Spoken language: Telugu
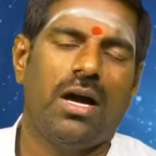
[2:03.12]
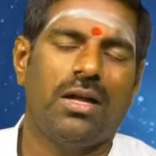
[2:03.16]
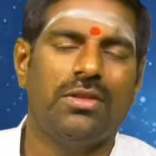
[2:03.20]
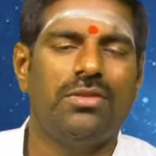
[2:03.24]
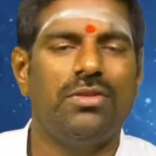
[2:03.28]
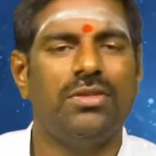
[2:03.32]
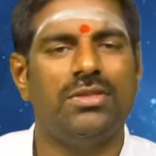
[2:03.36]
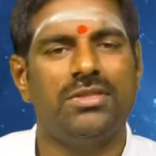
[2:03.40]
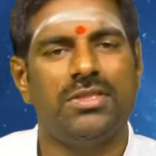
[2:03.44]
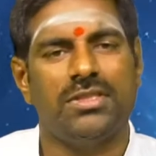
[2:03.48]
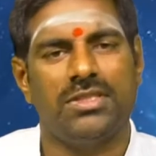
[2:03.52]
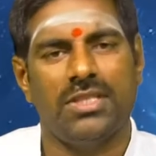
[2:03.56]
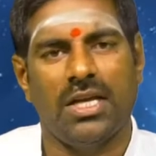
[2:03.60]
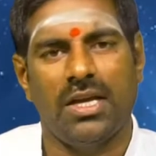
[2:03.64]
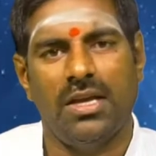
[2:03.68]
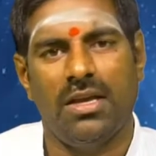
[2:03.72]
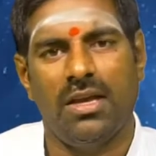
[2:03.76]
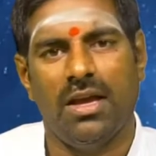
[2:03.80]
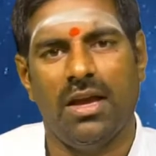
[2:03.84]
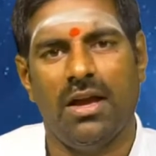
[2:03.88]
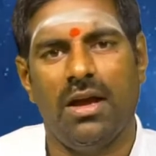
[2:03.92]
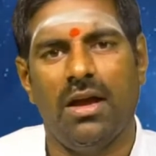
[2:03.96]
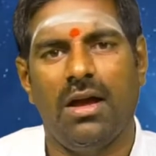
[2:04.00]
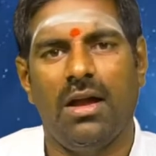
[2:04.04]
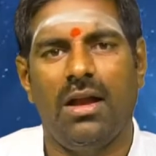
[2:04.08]
అదృష్ట
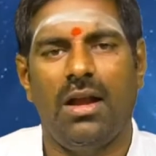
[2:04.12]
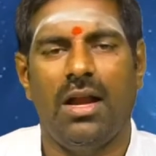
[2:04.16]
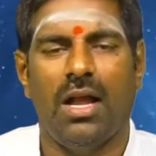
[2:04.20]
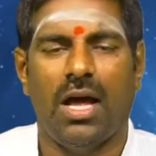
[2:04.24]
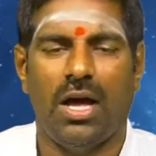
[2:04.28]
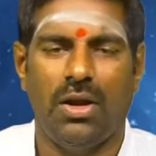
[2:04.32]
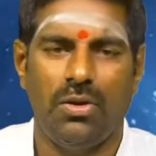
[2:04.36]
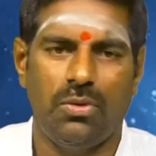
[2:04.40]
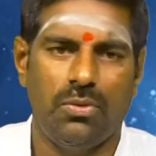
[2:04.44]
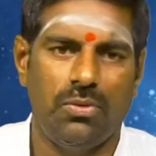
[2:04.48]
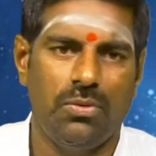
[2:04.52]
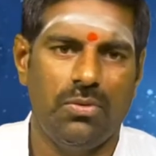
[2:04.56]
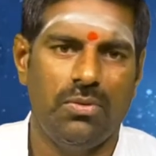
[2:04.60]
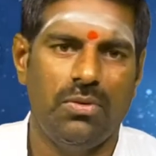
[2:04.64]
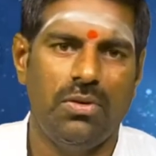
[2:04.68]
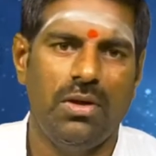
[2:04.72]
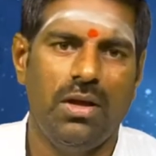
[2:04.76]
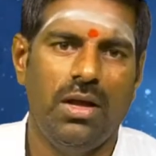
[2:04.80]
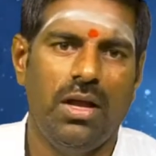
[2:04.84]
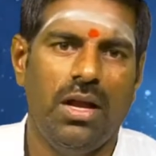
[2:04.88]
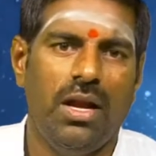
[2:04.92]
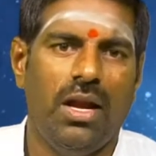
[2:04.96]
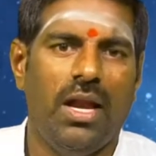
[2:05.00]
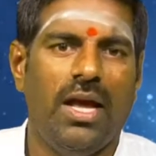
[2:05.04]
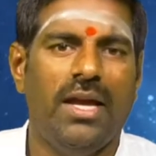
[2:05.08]
సంఖ్య నాలుగు
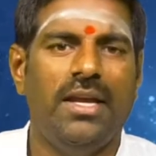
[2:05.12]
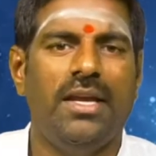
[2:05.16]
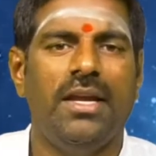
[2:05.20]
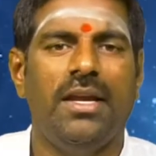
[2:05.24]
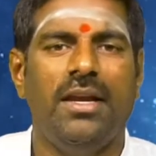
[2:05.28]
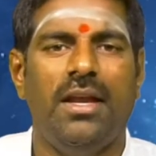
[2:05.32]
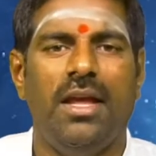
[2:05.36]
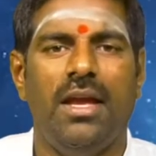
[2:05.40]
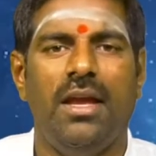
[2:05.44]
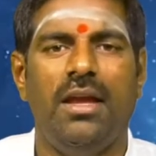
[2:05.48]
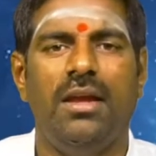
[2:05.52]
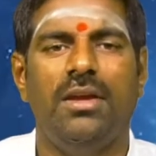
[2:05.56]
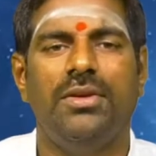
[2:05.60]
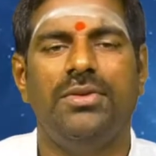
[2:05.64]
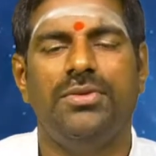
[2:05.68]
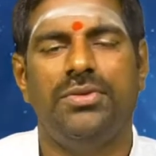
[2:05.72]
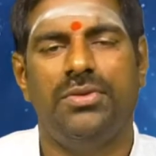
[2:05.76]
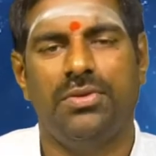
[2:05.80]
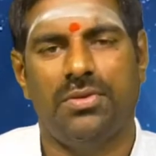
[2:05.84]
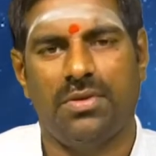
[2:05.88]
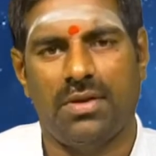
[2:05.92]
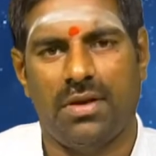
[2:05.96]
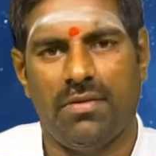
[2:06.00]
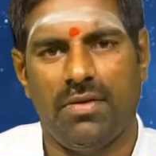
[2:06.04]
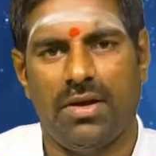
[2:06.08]
లక్కీ డే
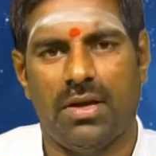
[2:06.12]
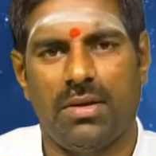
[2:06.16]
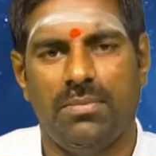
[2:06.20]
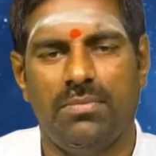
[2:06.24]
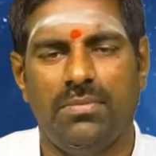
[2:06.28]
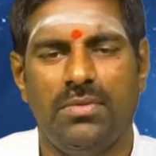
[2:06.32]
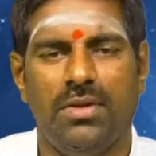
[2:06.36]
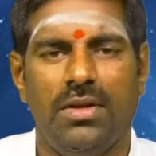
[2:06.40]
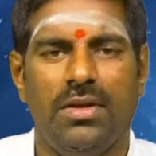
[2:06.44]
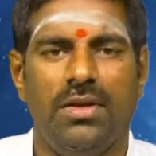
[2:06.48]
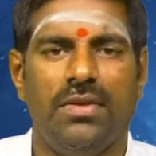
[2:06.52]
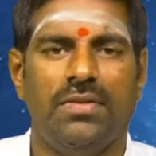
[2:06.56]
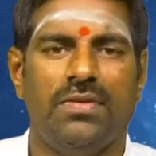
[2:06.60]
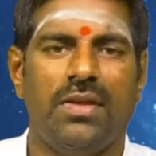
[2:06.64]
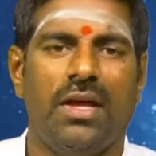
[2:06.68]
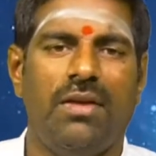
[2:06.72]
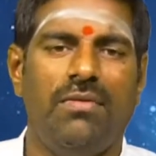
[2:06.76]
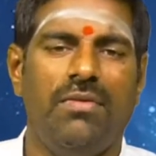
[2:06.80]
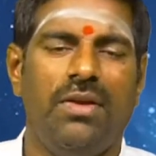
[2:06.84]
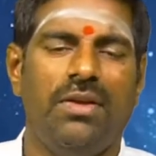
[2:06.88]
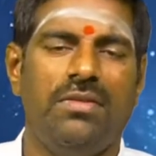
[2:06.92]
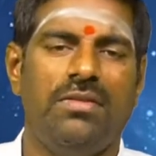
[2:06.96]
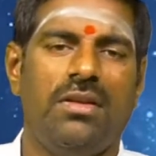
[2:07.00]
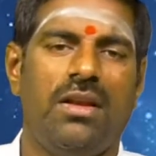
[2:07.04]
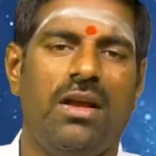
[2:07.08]
శుక్రవారం
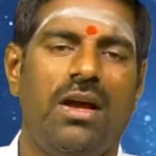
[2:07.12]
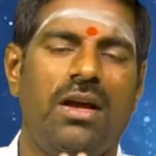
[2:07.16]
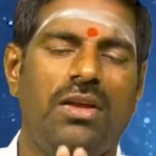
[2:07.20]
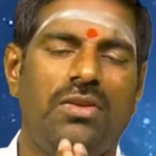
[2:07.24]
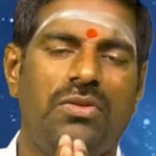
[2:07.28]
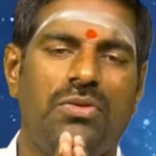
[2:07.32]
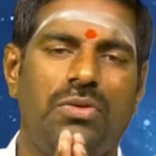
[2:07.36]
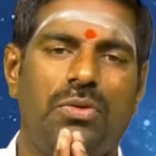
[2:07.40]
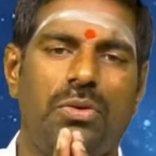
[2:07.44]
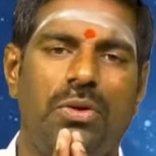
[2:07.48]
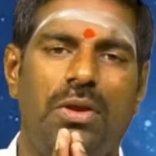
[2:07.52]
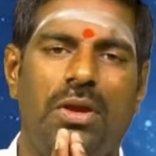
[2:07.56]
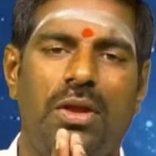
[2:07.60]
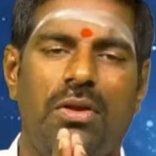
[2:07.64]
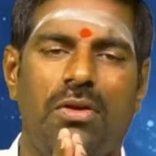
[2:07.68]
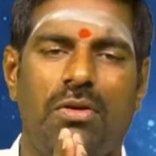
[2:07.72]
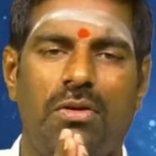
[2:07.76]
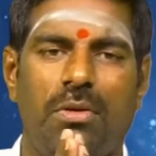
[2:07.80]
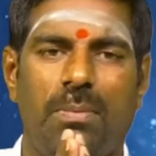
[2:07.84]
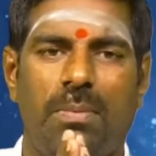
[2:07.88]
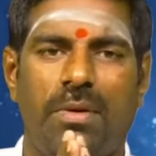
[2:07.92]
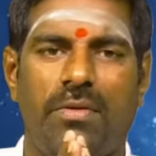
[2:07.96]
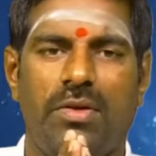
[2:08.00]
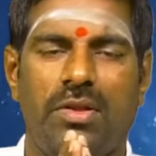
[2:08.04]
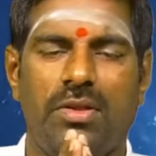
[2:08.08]
జన సుఖినో
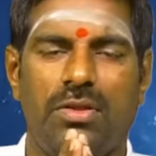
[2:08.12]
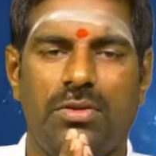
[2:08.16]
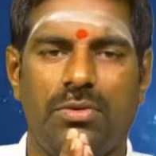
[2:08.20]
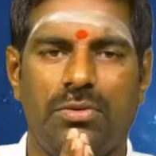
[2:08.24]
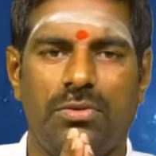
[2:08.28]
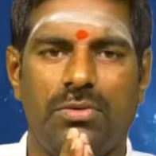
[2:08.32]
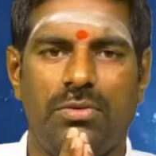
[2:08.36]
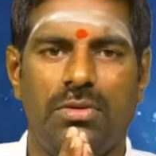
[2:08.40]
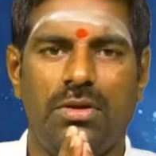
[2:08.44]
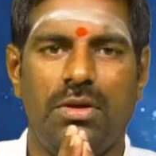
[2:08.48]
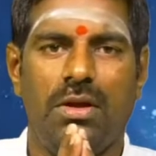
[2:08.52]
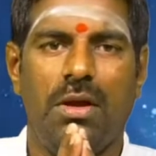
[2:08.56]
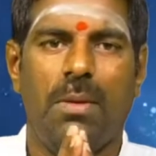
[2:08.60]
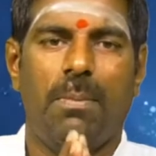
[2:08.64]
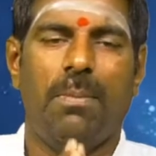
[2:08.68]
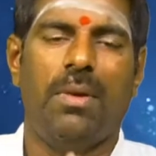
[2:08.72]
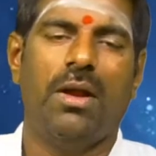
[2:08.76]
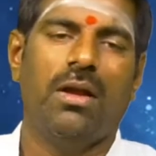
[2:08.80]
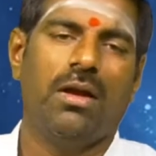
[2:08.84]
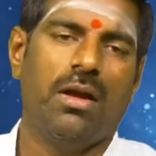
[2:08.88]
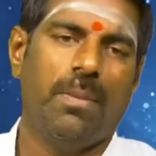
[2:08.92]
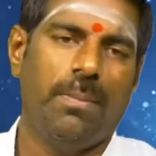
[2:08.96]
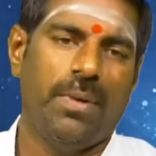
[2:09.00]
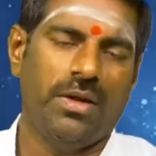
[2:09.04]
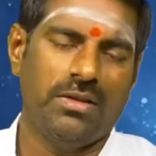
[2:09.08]
భవంతు
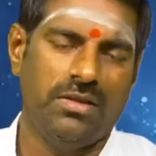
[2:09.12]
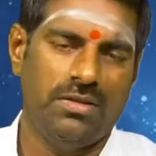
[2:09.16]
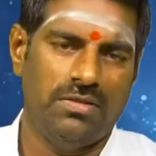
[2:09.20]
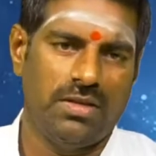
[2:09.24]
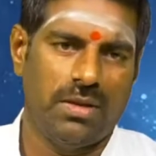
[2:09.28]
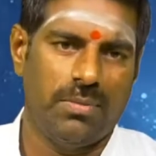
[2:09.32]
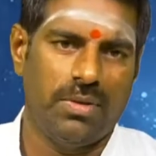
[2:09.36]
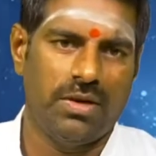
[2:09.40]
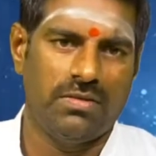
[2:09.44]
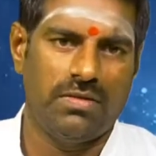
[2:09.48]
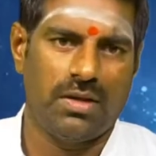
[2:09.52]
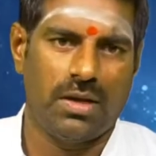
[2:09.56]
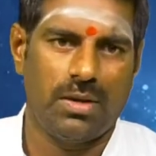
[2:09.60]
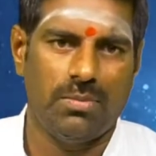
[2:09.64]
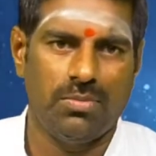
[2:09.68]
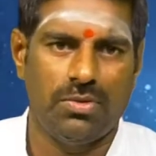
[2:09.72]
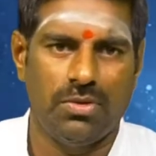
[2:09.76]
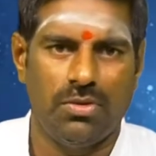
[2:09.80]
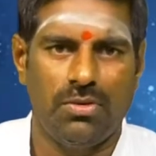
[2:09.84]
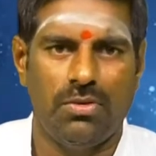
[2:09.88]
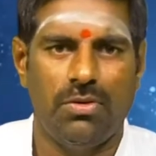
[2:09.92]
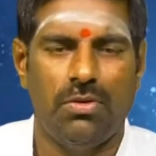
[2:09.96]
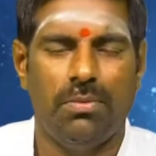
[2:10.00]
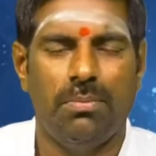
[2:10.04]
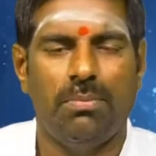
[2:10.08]
మరొక భక్తి
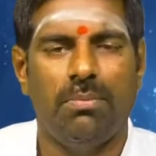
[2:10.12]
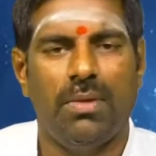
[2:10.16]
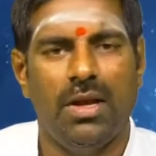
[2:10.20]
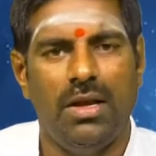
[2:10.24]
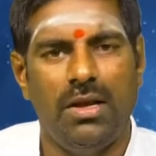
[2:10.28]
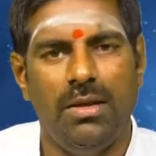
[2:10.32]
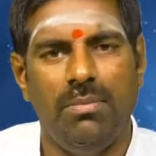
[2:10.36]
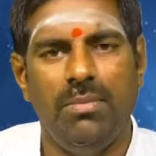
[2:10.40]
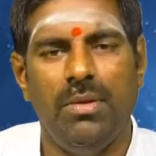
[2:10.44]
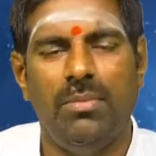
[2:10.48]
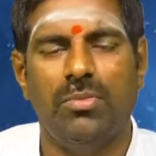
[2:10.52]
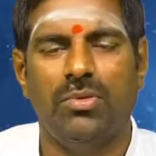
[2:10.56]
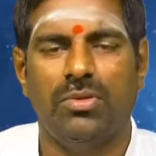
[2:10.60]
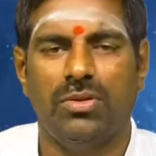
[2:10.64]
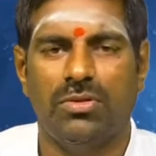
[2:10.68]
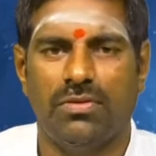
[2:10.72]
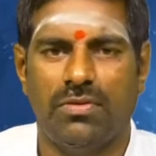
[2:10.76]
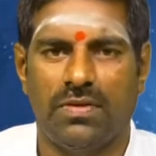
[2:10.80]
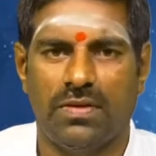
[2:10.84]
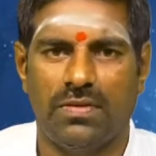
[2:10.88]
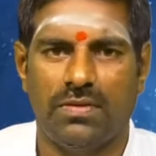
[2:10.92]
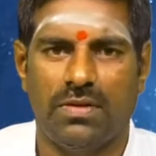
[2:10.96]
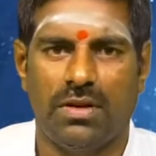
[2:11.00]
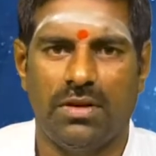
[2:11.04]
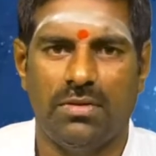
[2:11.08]
సమాచారంతో మళ్ళీ మీ ముందుకు
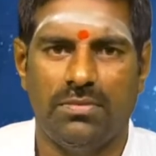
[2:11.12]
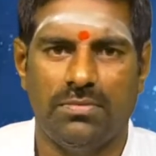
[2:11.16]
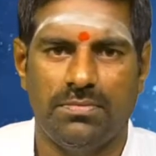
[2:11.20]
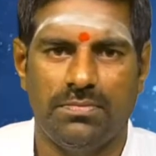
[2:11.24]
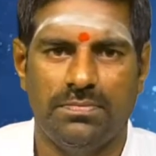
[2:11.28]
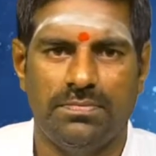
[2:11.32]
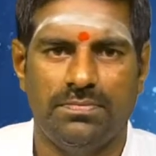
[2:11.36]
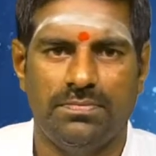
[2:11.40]
వస్తాను